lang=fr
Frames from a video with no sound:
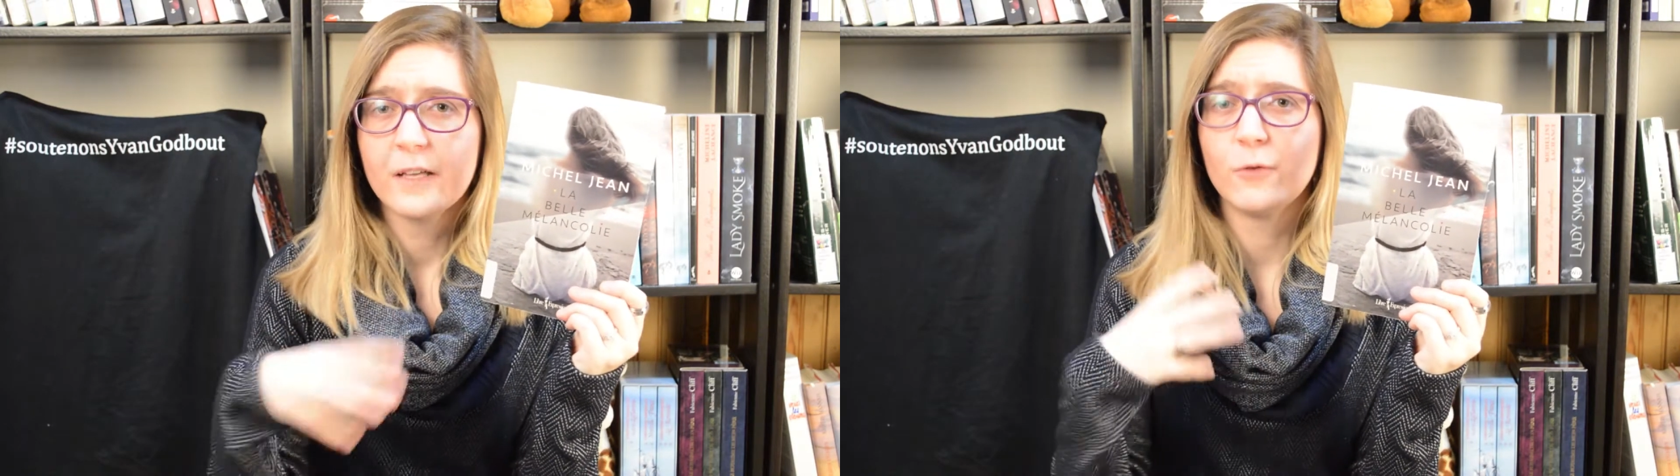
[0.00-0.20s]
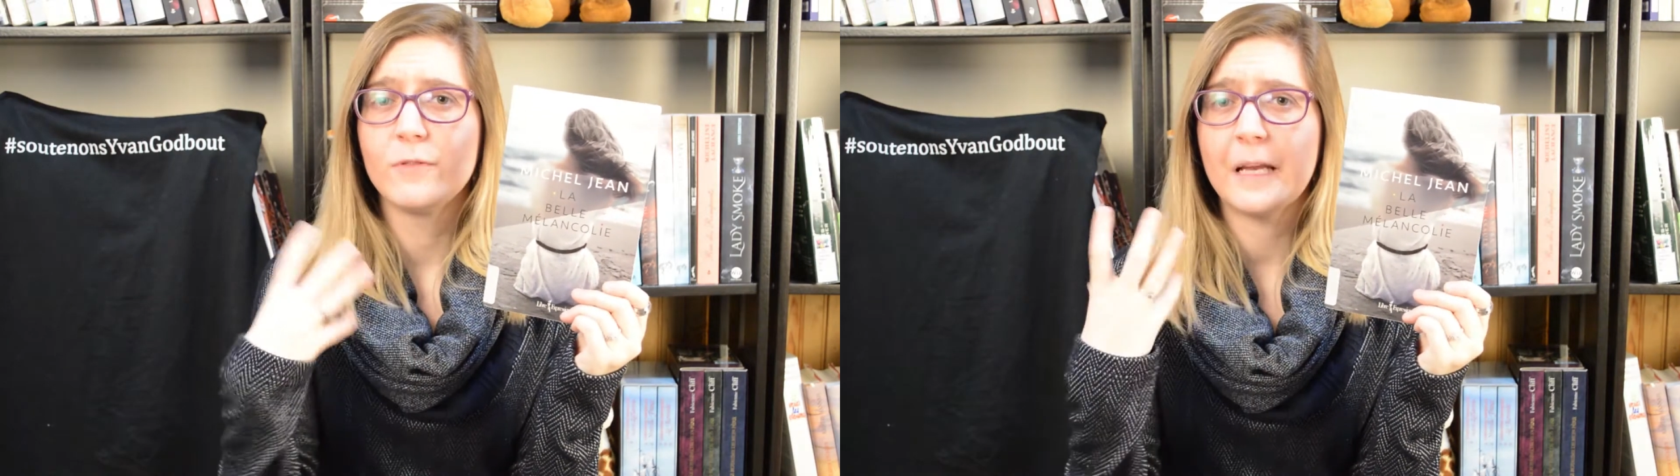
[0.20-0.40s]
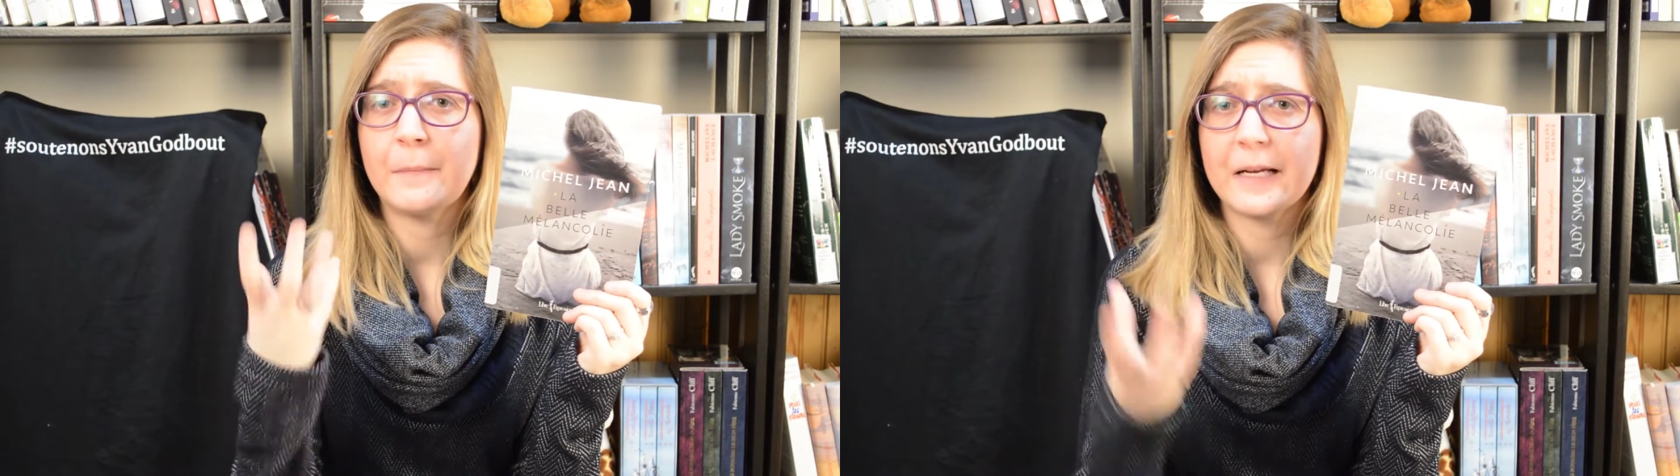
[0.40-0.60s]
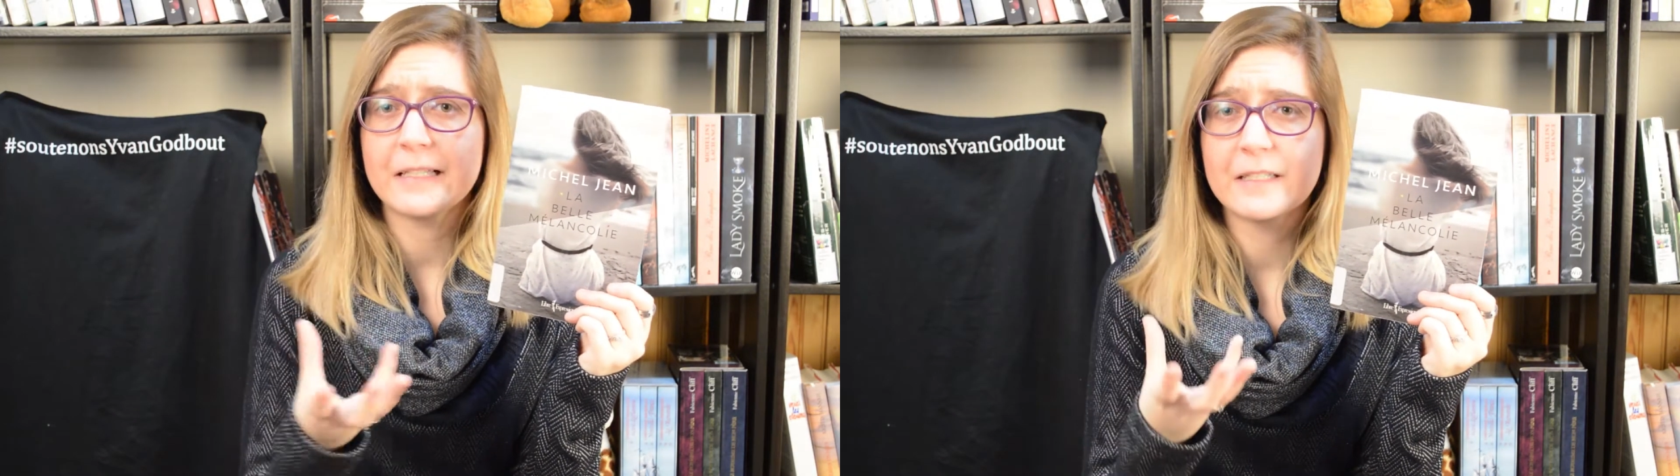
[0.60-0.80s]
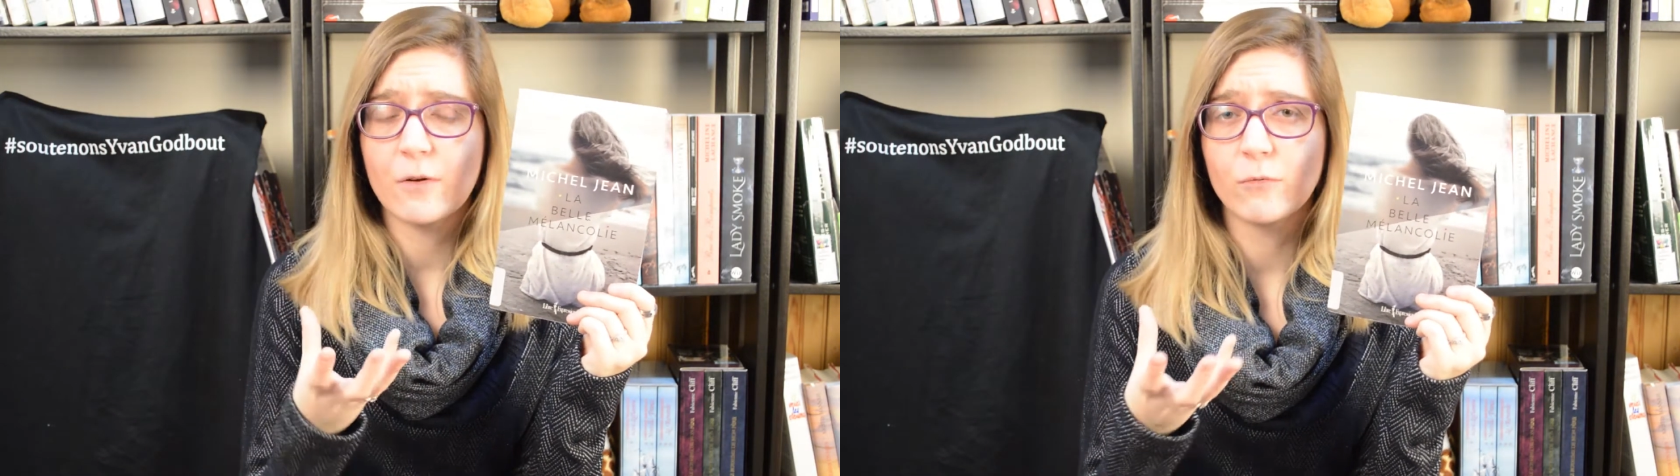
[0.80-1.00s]
Il y a eu
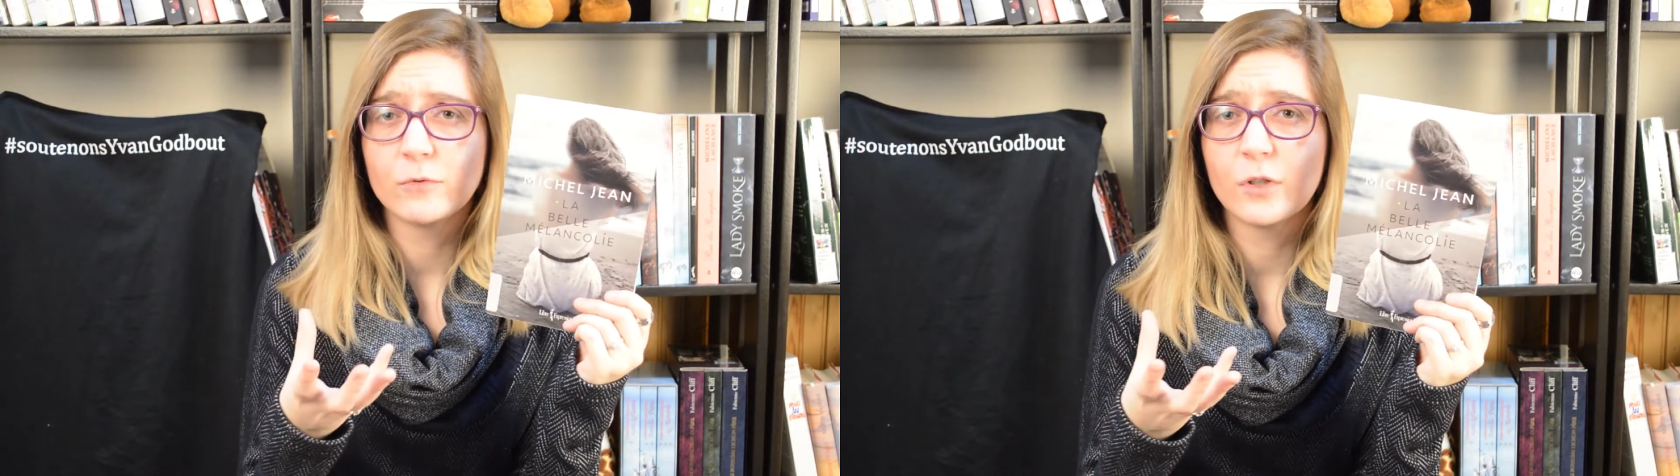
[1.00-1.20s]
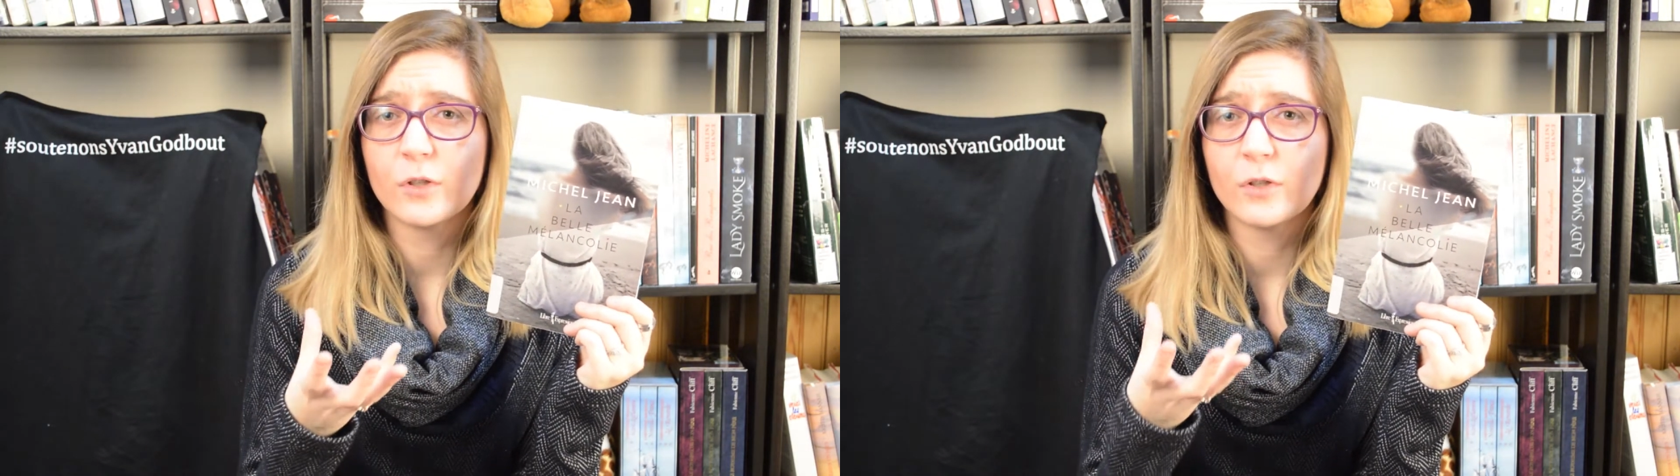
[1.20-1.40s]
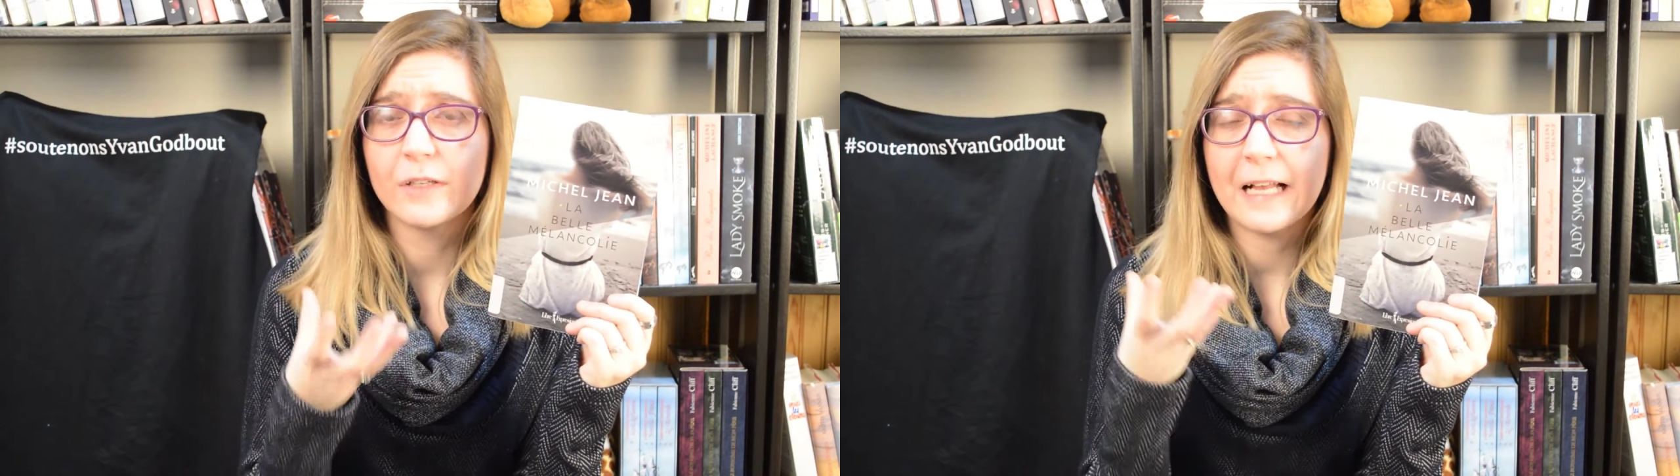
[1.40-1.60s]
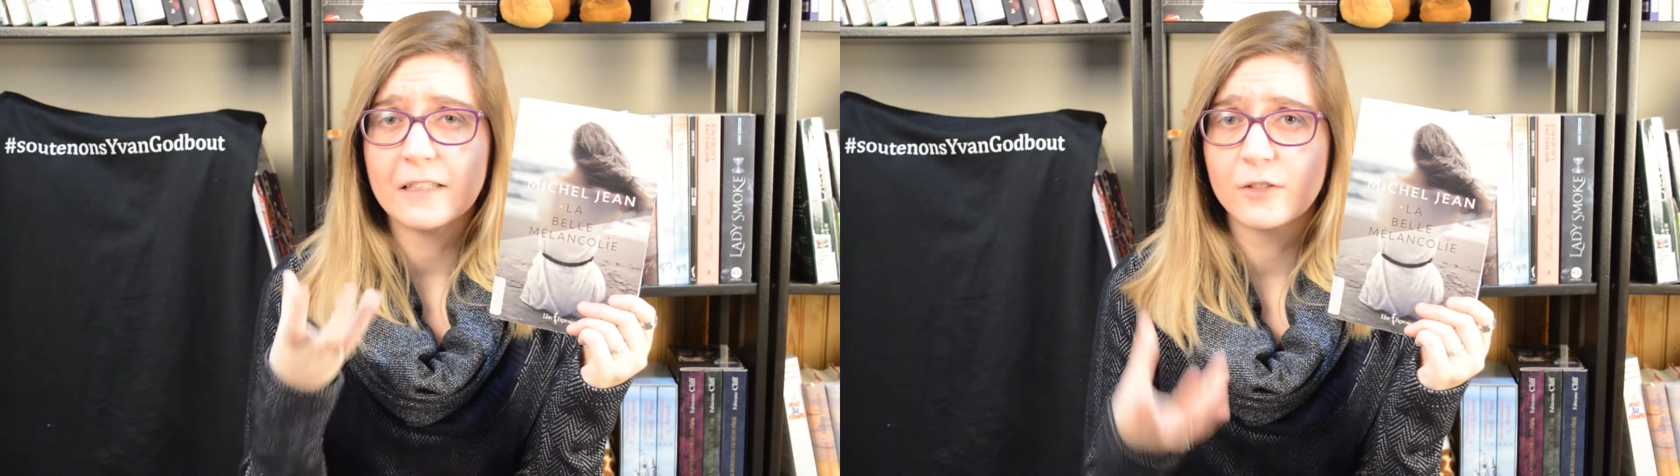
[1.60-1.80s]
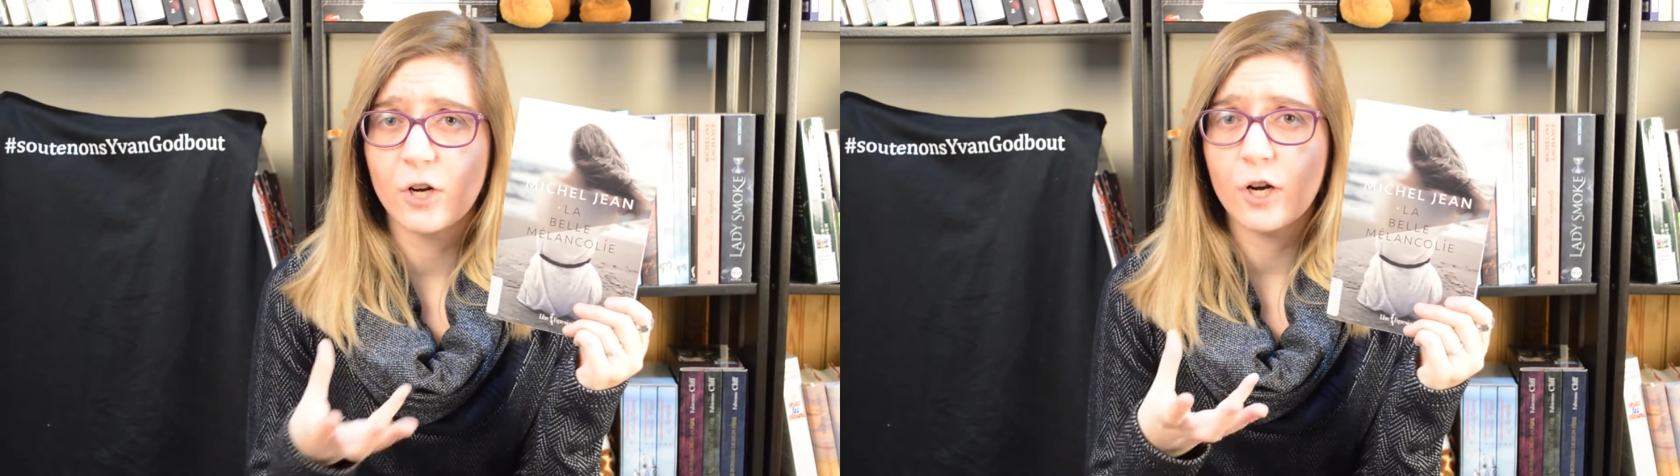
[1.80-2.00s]
l'apparition de
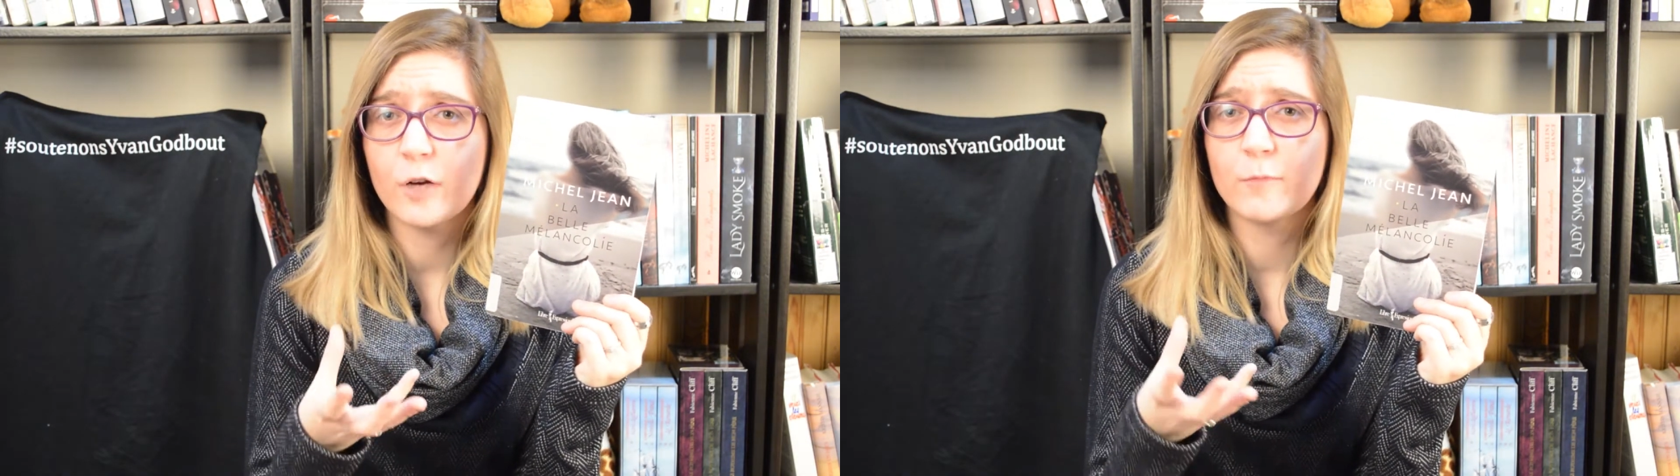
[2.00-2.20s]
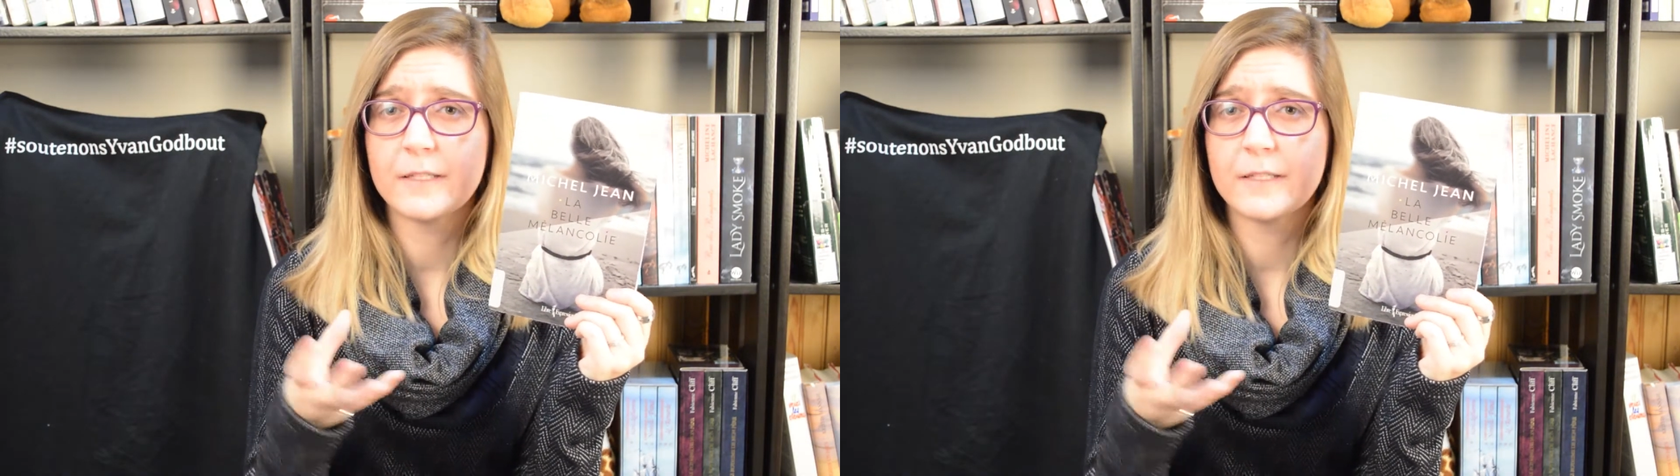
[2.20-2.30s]
l'alcool,